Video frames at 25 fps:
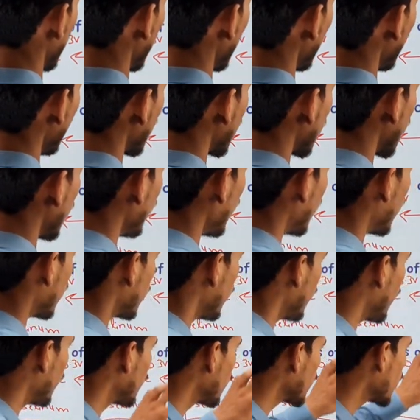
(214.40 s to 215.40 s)
ए लिखा हुआ है तो
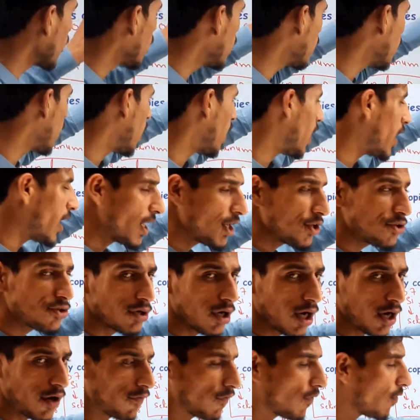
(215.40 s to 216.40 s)
बेसिकली ए जो
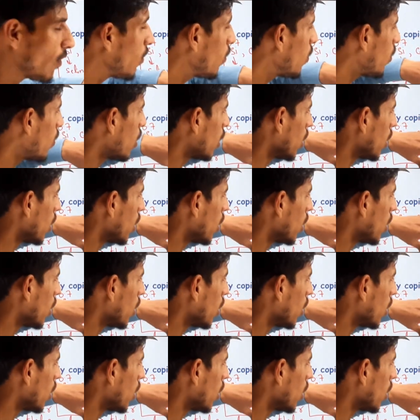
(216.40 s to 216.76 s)
है वो